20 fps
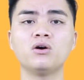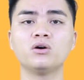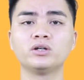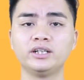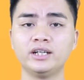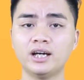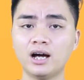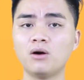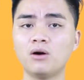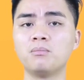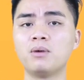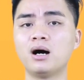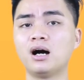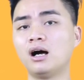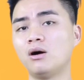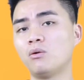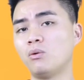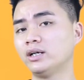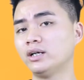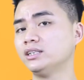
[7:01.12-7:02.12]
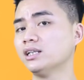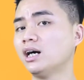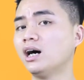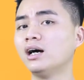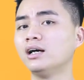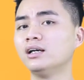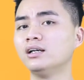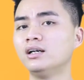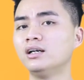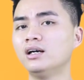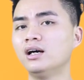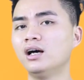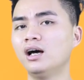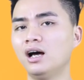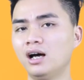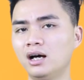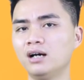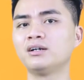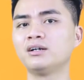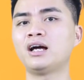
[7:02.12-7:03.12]
ồn nhiều bằng ở ngoài trời
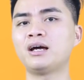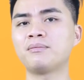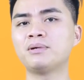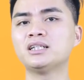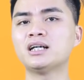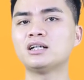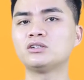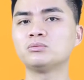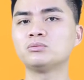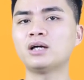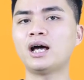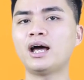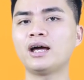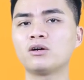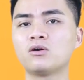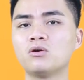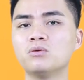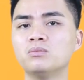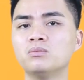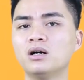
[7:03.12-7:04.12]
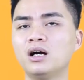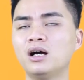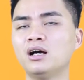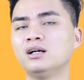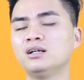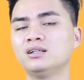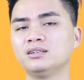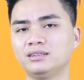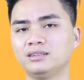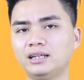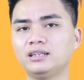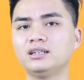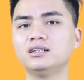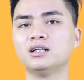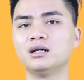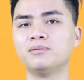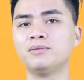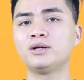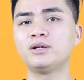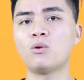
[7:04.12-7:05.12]
À, ngay bây giờ chúng ta hãy cùng ờ, test
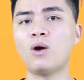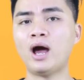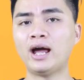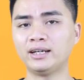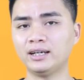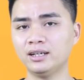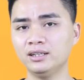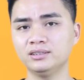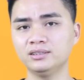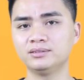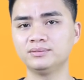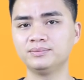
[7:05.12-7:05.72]
thử ở bên ngoài nhé.